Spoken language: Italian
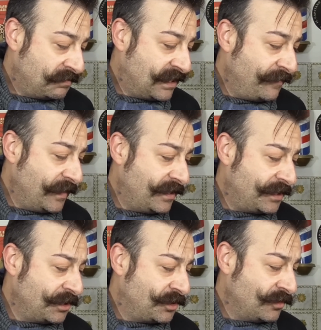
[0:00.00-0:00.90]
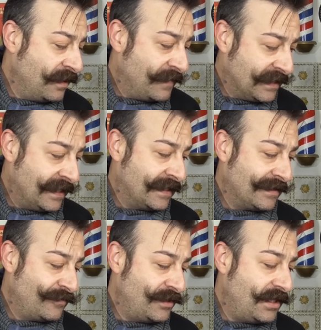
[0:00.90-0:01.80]
sempre recensioni
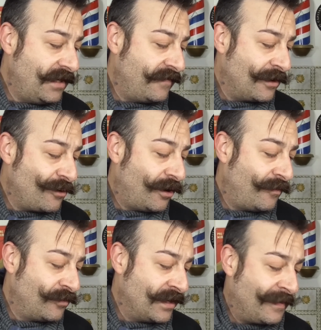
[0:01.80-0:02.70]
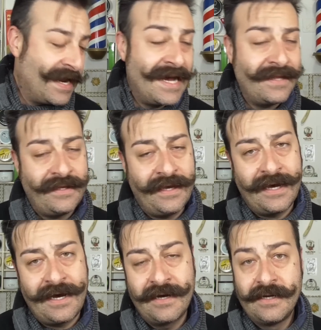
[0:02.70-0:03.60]
abbastanza positive, comoda,
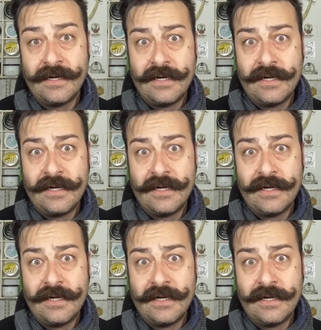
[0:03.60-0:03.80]
pratica,